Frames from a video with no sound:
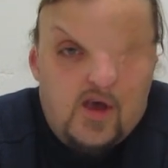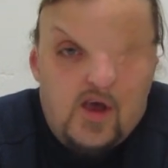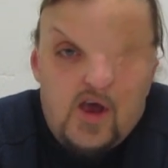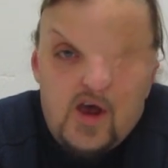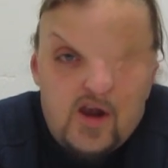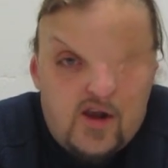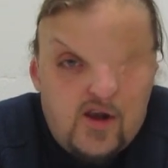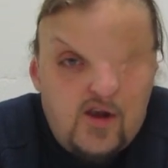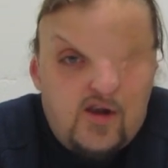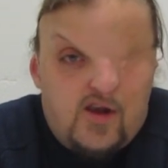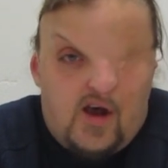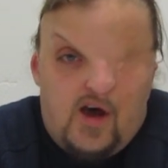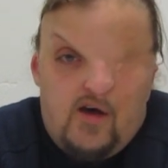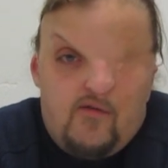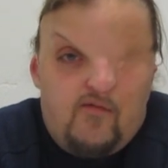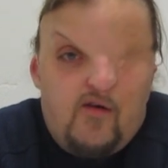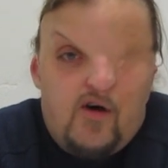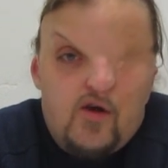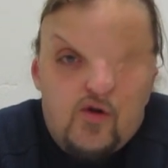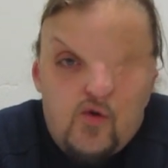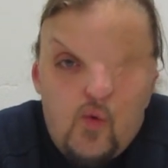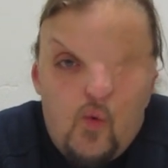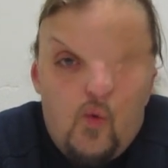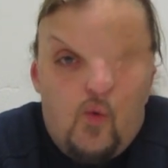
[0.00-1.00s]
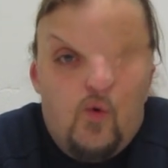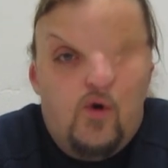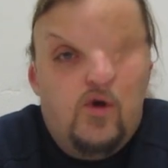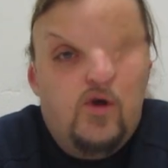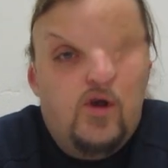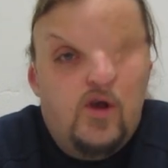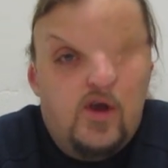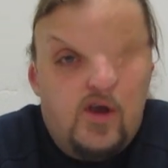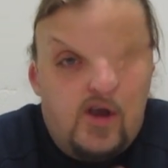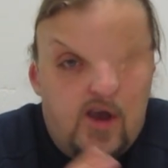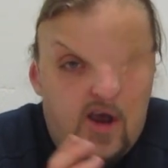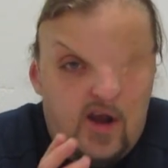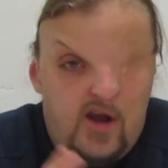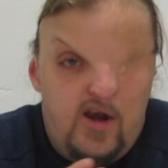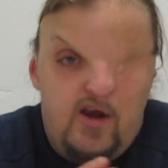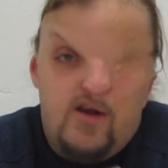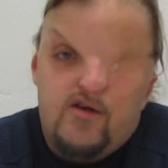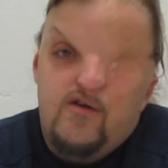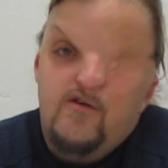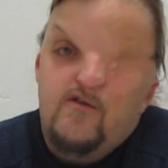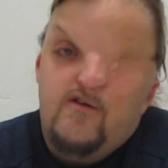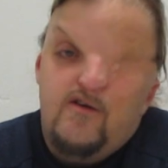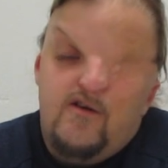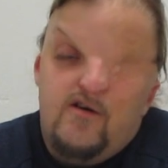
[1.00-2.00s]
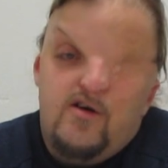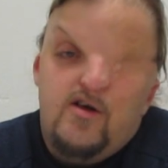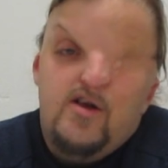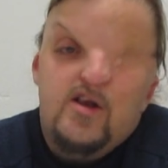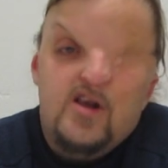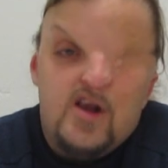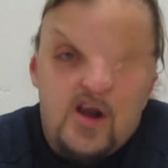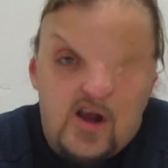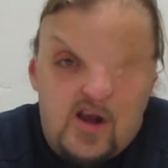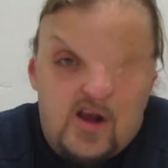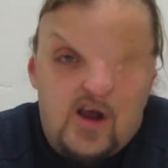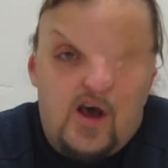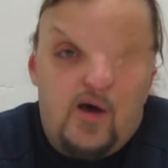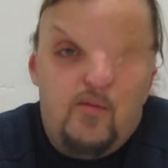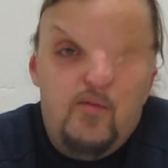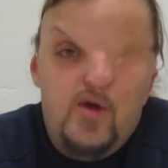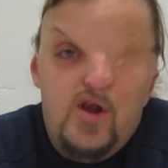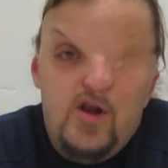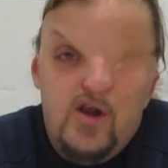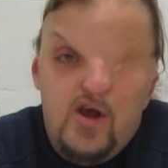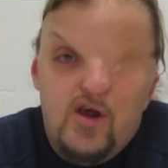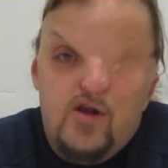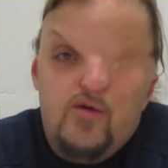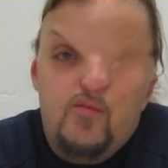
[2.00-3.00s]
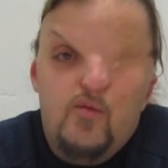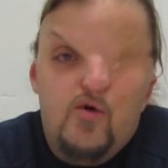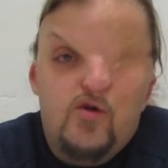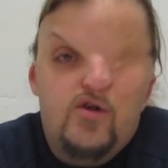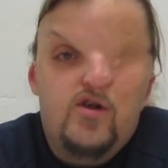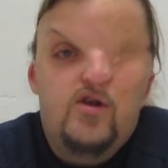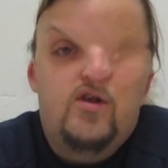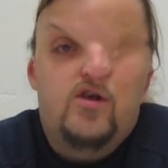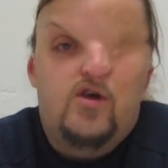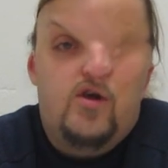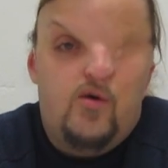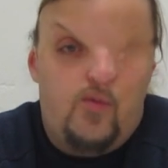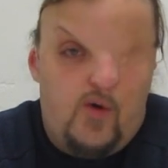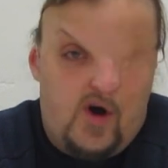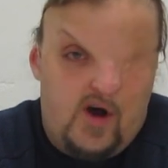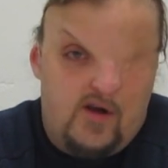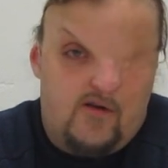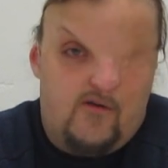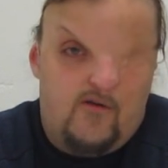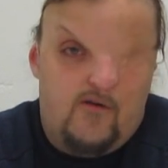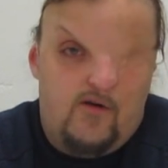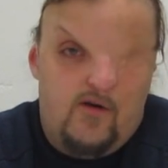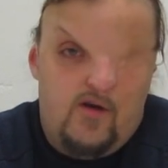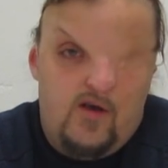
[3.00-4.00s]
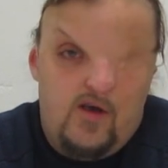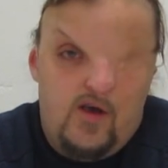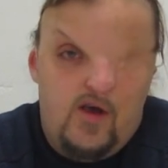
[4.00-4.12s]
Es ist einfach so, genetischer Determinismus ist Quatsch.